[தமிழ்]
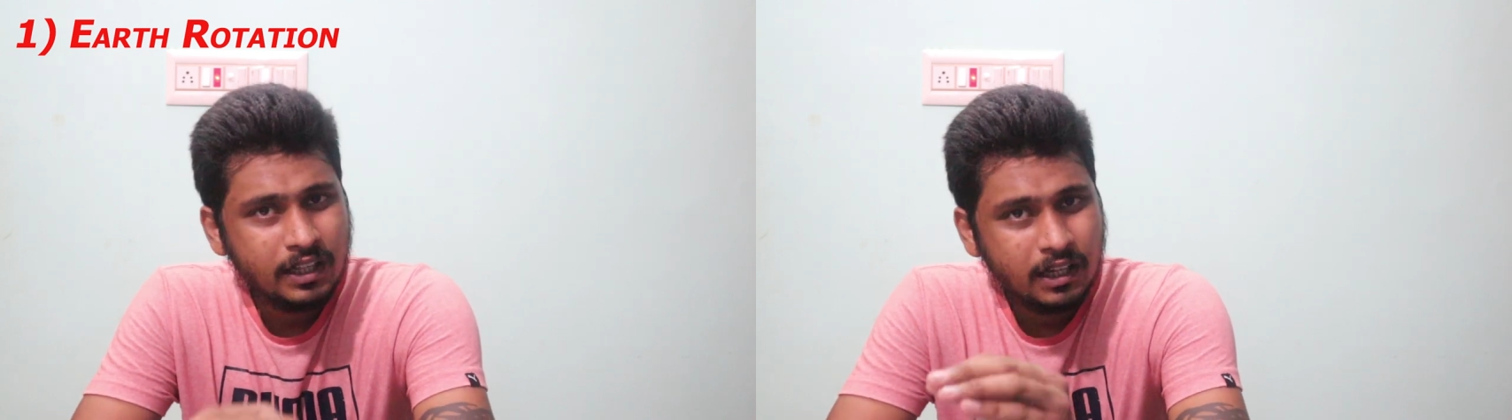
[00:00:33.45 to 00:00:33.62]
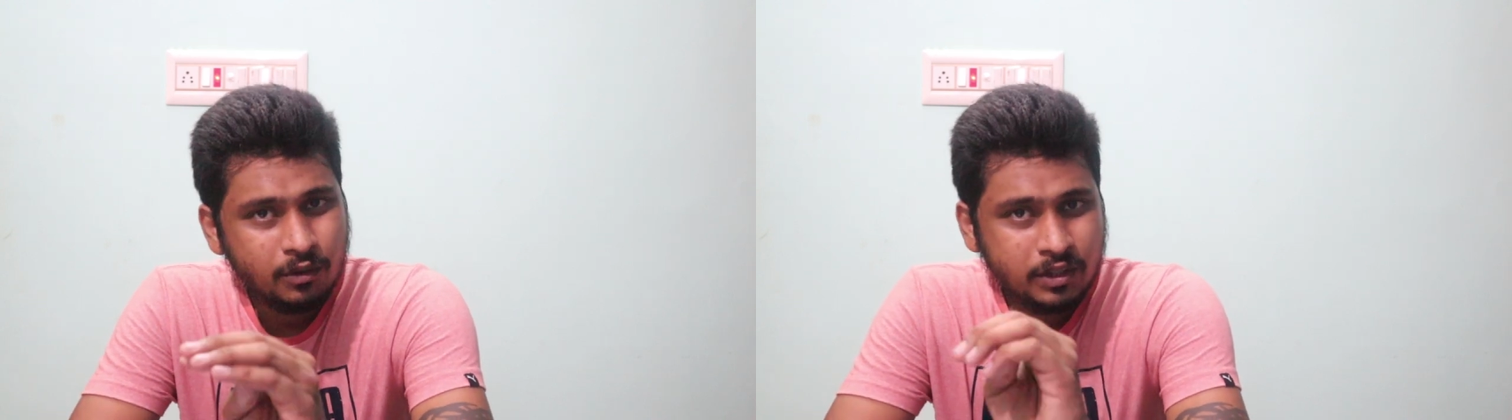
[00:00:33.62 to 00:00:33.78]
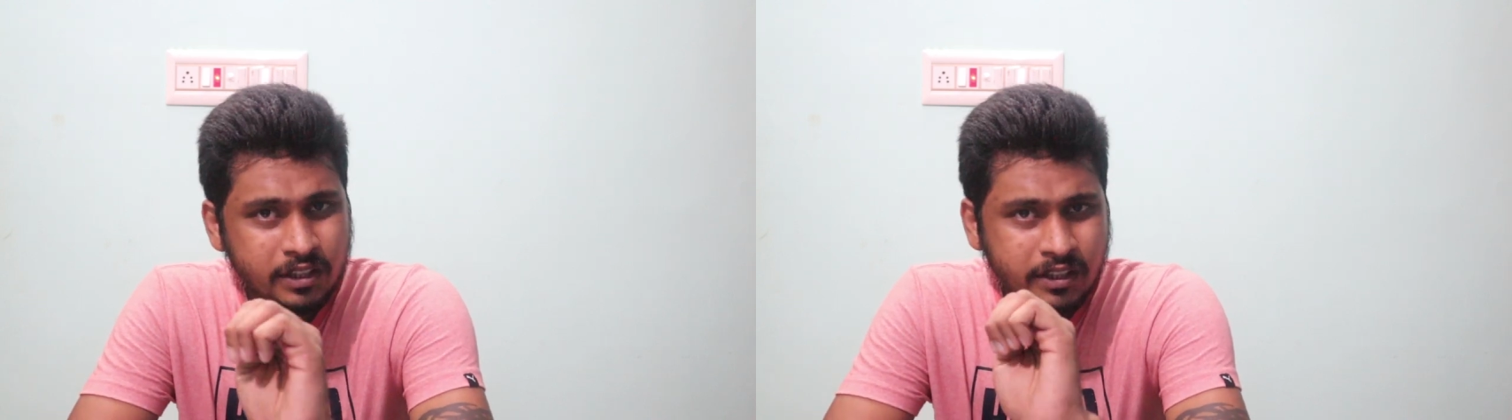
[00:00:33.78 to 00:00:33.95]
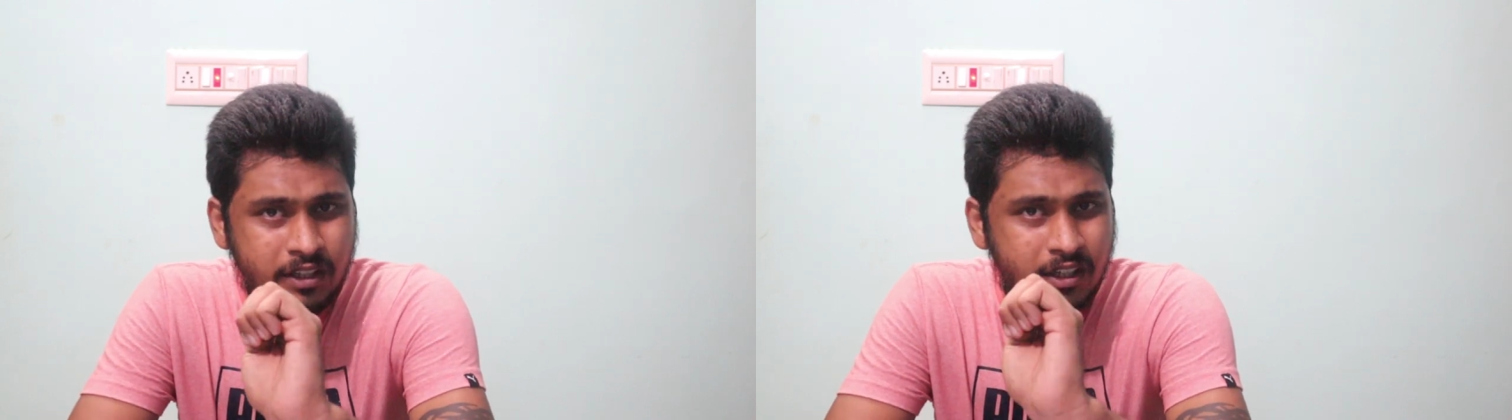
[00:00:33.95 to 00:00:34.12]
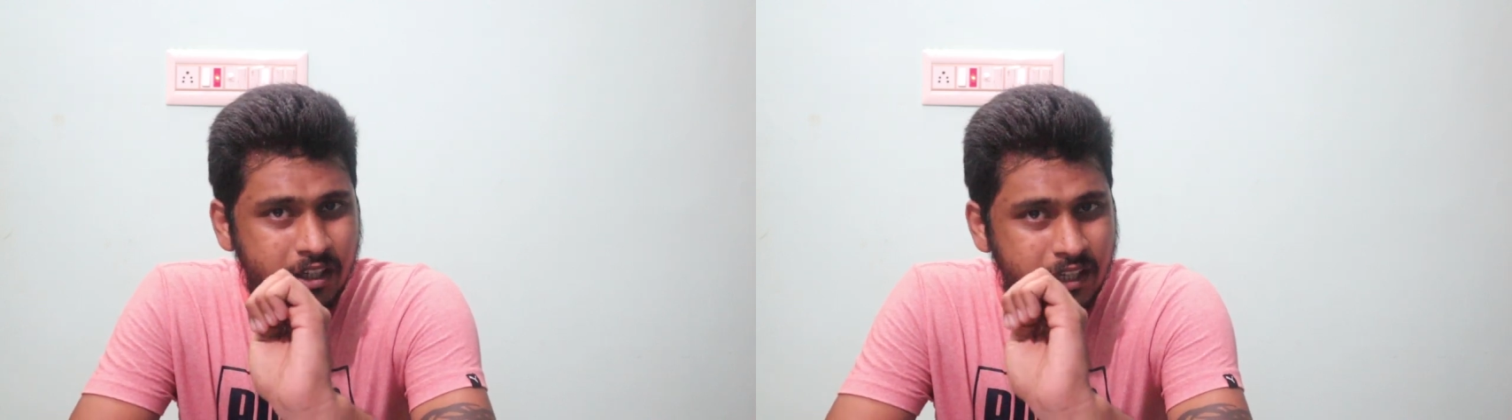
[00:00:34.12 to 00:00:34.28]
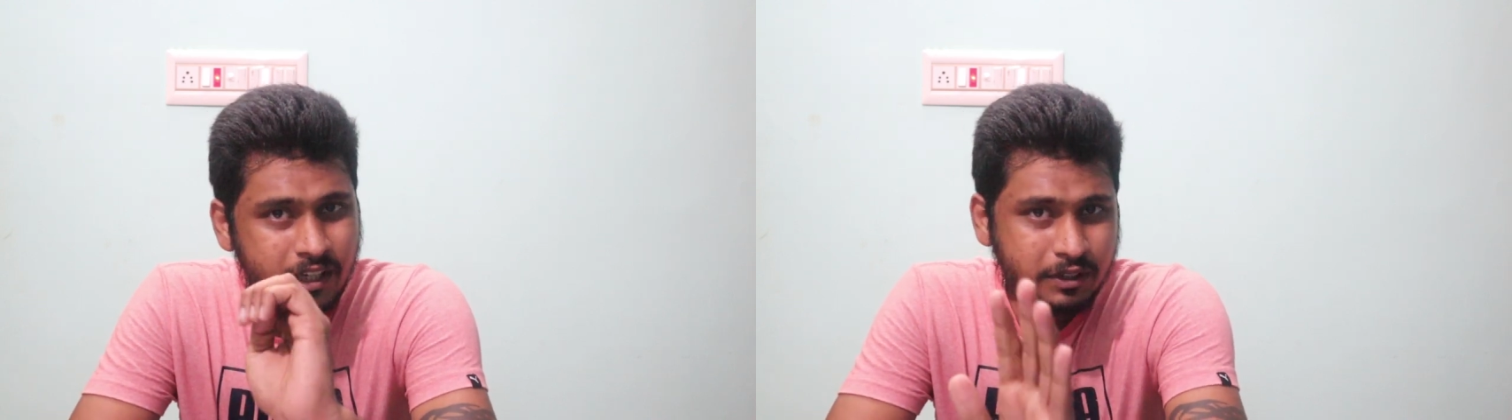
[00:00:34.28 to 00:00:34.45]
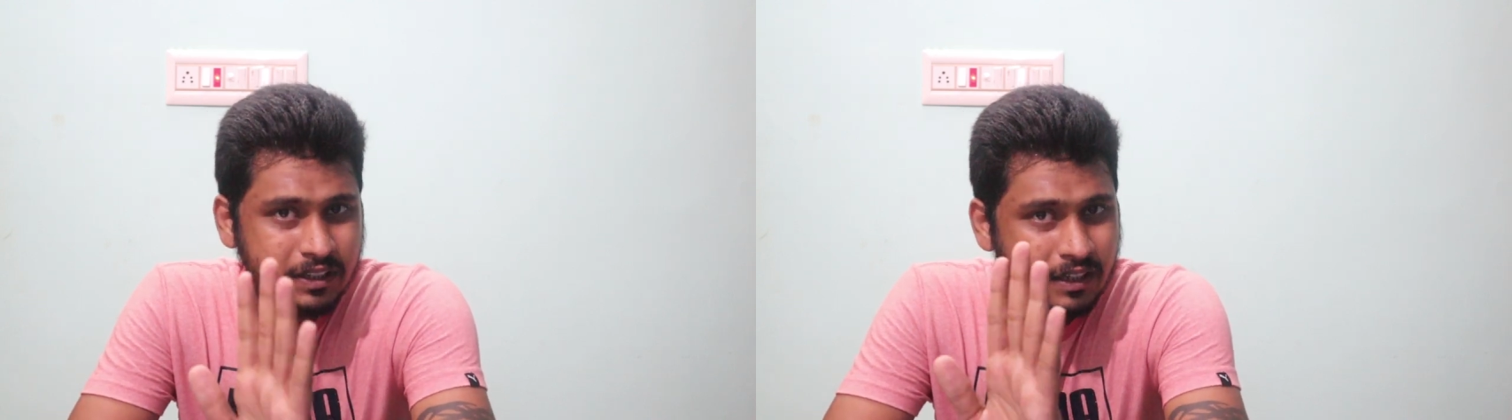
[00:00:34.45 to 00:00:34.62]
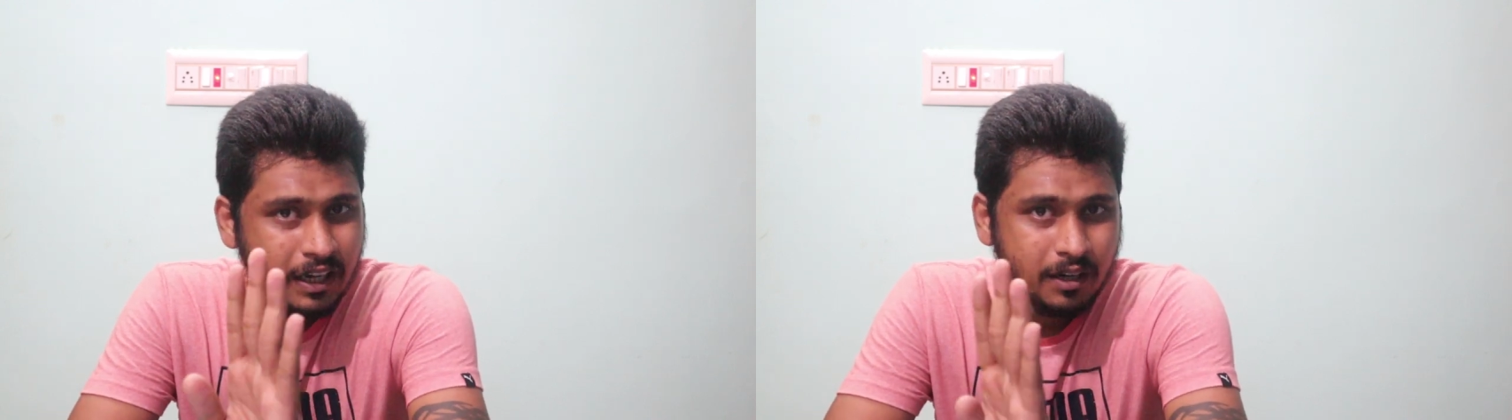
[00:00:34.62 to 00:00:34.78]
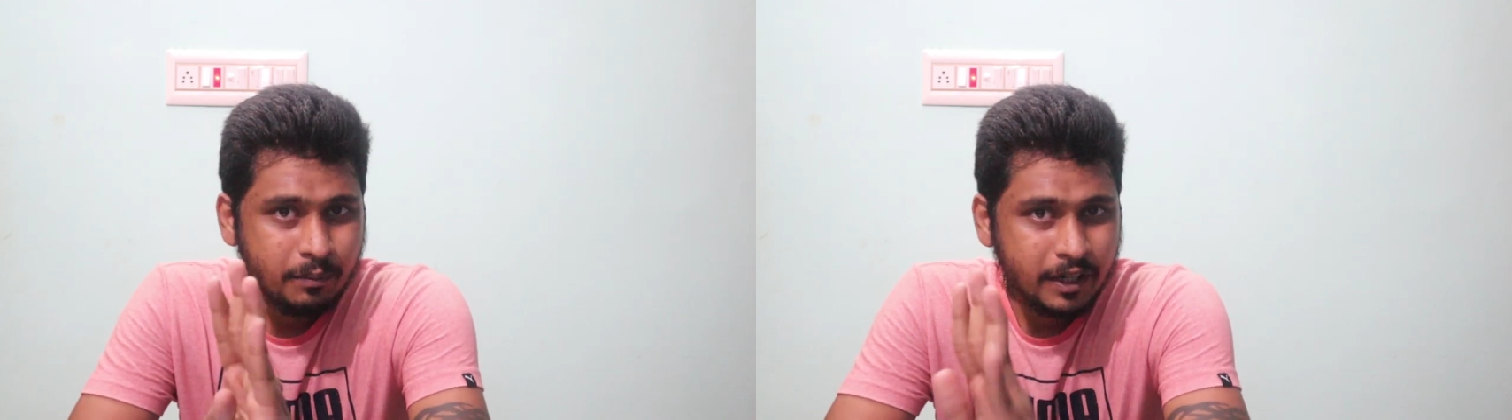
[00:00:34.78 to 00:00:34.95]
அதாவது இருபத்தி
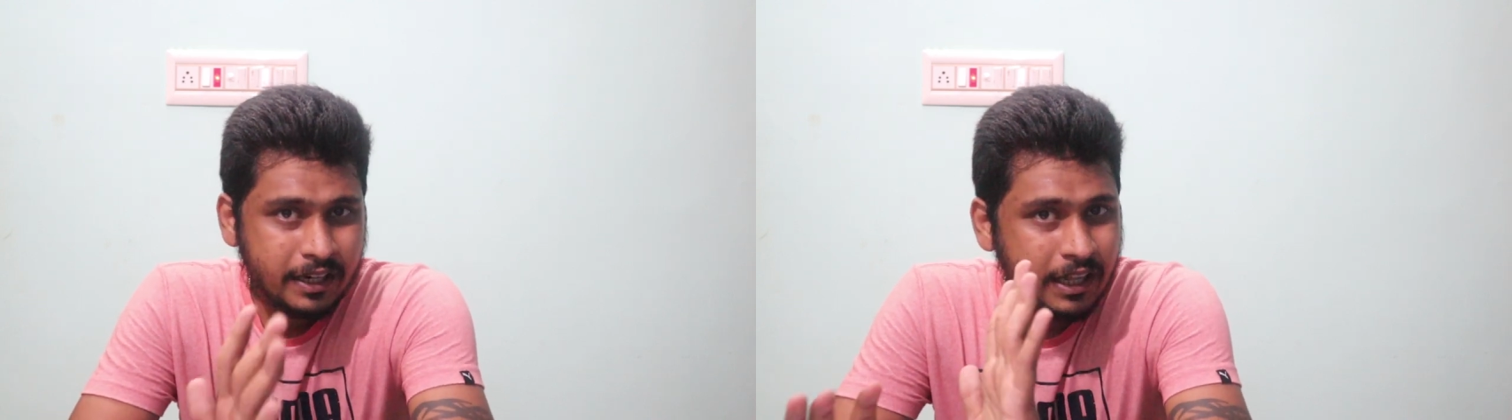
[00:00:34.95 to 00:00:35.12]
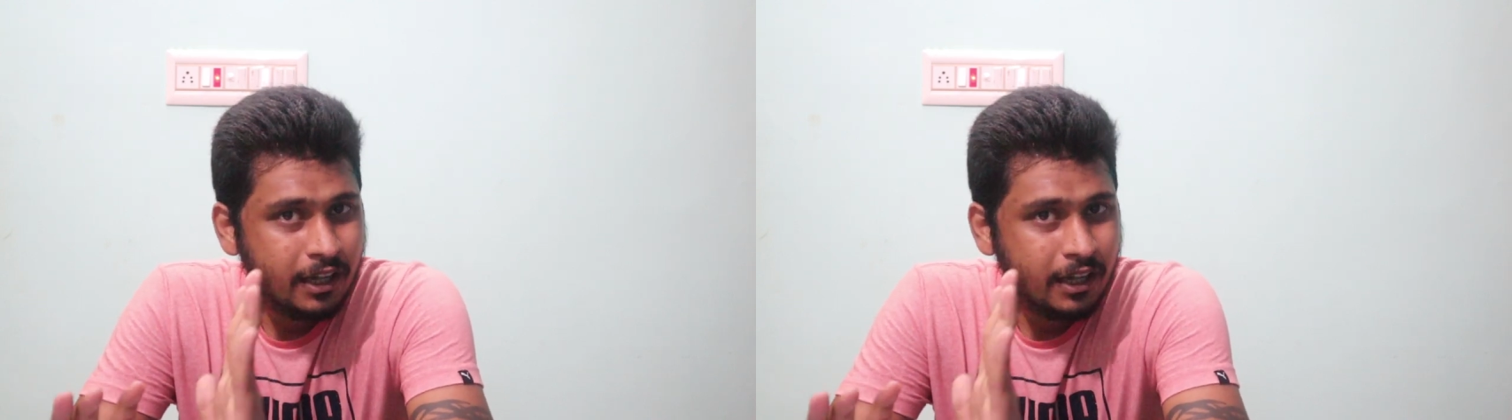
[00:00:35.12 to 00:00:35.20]
நாலு மணி